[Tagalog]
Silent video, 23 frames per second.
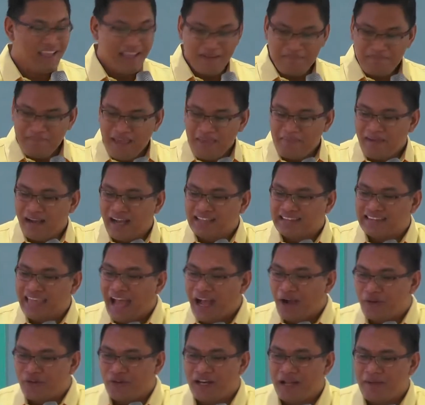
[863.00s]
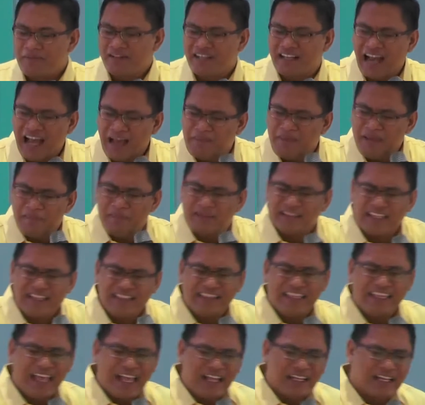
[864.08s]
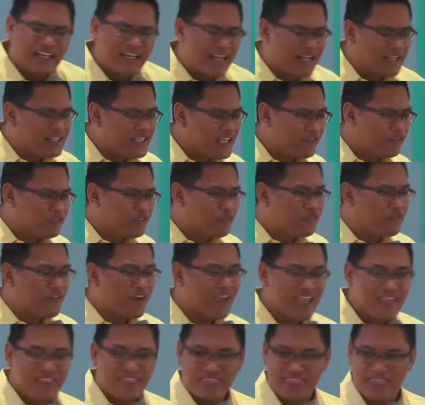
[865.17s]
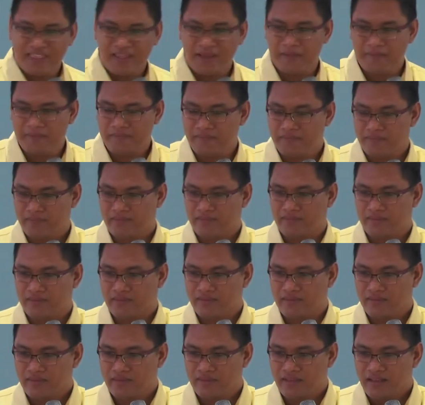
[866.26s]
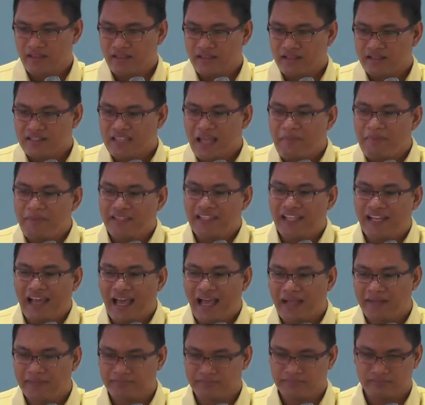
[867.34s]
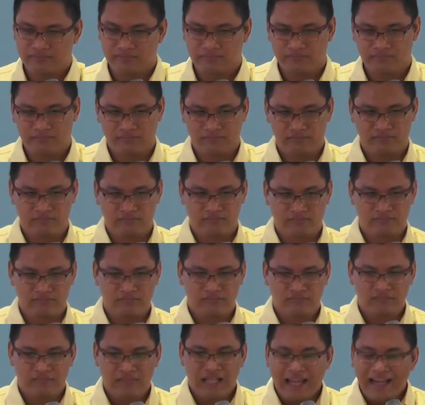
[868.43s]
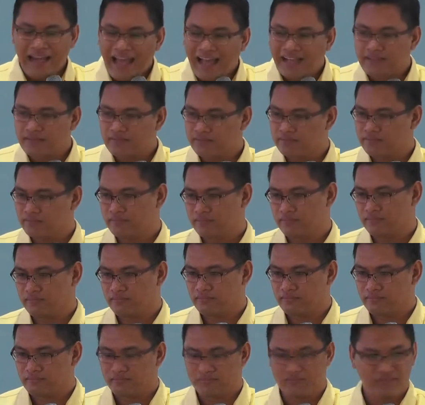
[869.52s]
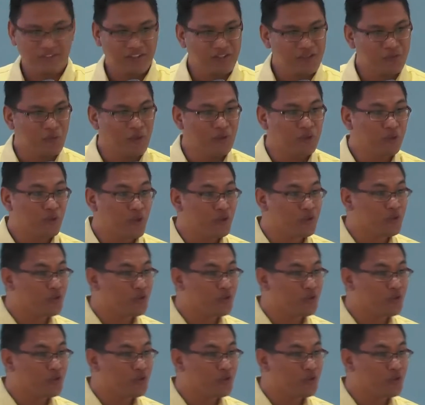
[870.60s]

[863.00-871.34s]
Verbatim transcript: May mga tao na grabe matindi ang kanilang gift of faith. Sabi nila, anak, eh, kwento ito